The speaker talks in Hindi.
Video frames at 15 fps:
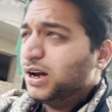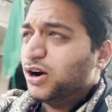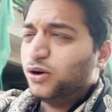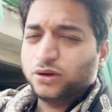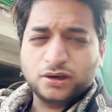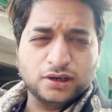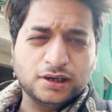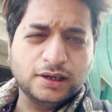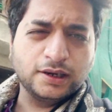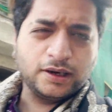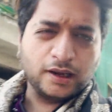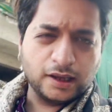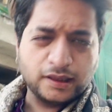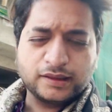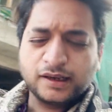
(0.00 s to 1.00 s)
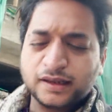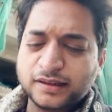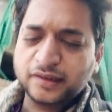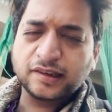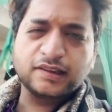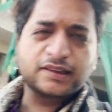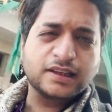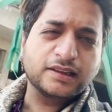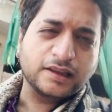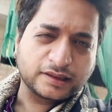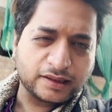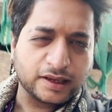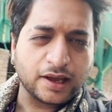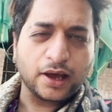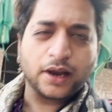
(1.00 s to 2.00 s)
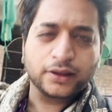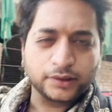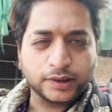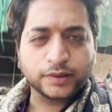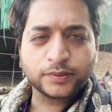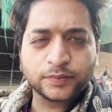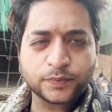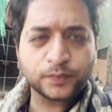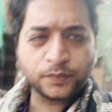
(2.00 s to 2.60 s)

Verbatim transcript: और निकलते हैं चलते देखते क्या रहता है